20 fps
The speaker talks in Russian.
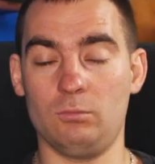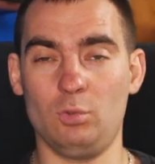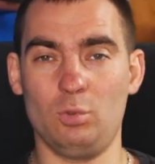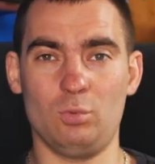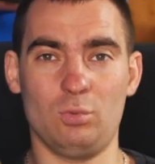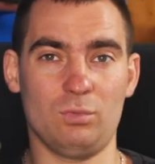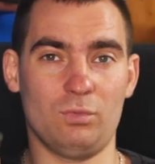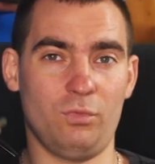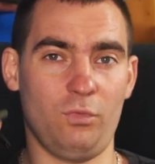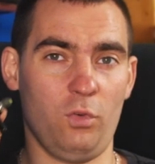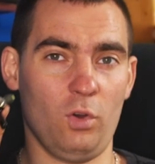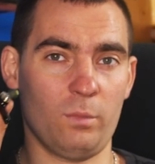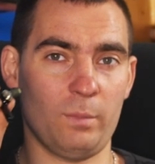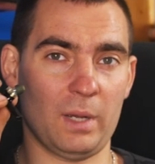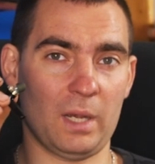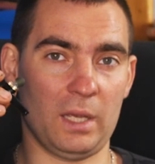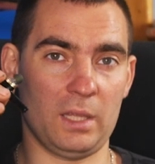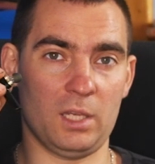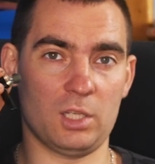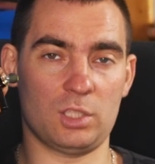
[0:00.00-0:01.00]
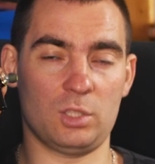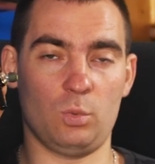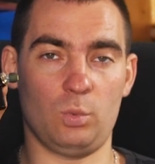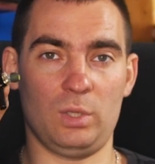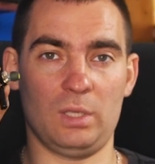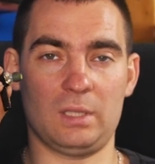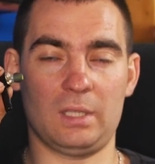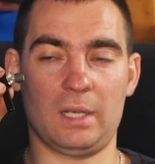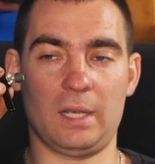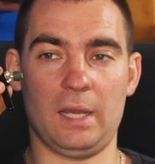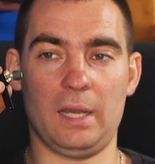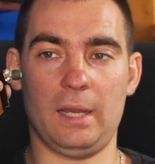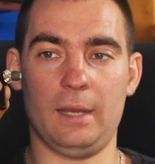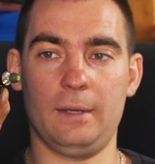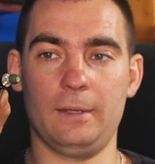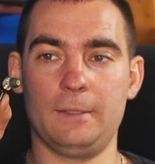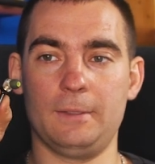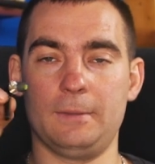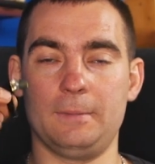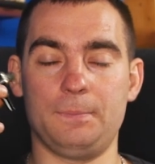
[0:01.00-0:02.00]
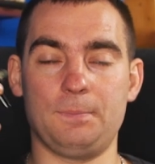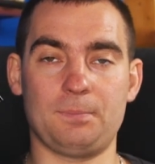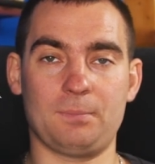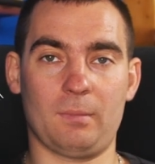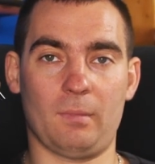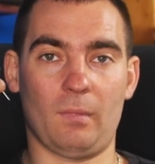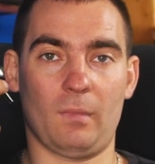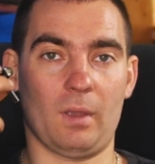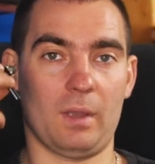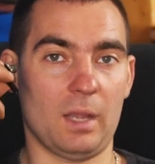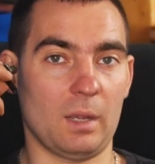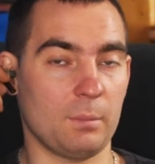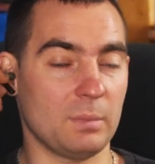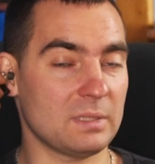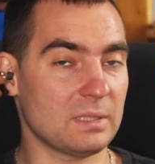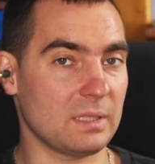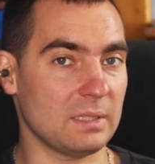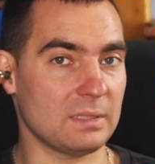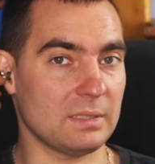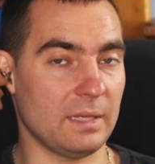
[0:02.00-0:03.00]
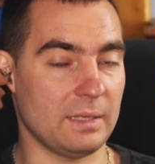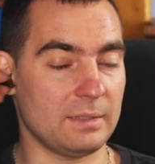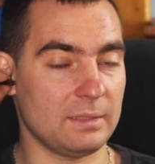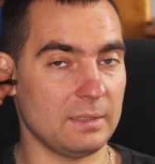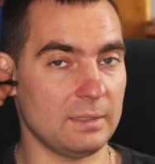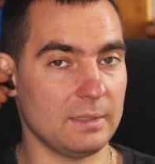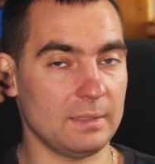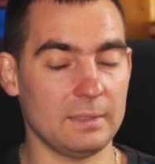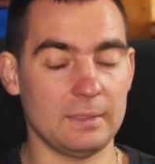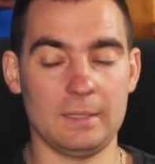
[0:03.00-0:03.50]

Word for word: Ну, форма, конечно, у них такая, как бы сказать,